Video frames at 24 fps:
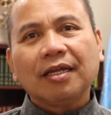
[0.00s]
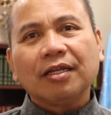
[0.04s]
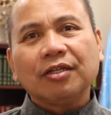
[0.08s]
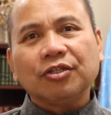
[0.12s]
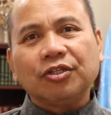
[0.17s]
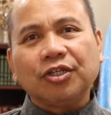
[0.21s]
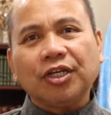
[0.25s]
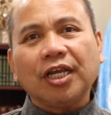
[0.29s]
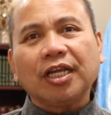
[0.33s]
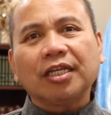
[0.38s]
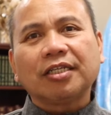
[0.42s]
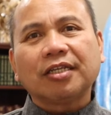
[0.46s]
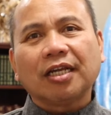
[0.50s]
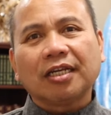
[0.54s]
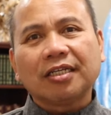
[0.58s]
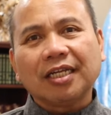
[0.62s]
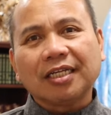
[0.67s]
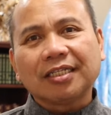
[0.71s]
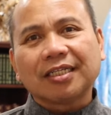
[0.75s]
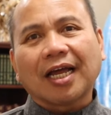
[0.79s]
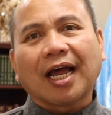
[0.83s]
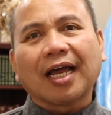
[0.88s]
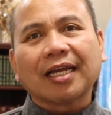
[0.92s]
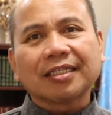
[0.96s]
Jesus
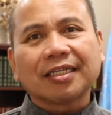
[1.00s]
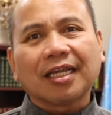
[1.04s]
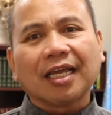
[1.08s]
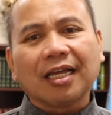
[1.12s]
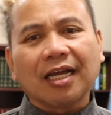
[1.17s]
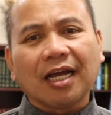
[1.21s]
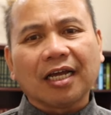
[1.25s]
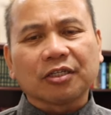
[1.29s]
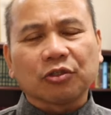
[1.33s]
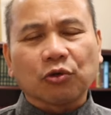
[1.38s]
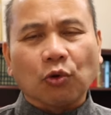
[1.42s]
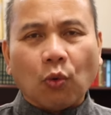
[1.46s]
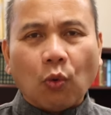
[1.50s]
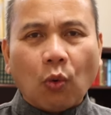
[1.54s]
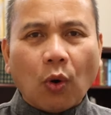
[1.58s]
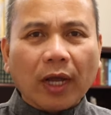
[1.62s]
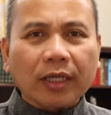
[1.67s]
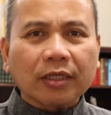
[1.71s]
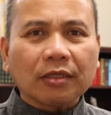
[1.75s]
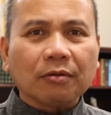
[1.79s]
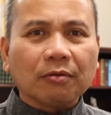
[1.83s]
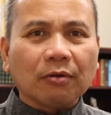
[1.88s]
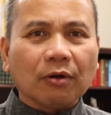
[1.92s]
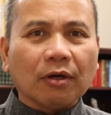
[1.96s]
is asking us,
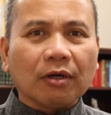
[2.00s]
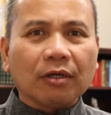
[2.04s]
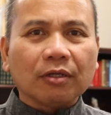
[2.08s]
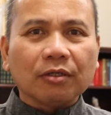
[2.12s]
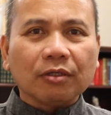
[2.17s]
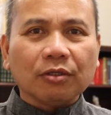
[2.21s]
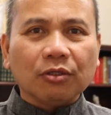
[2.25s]
What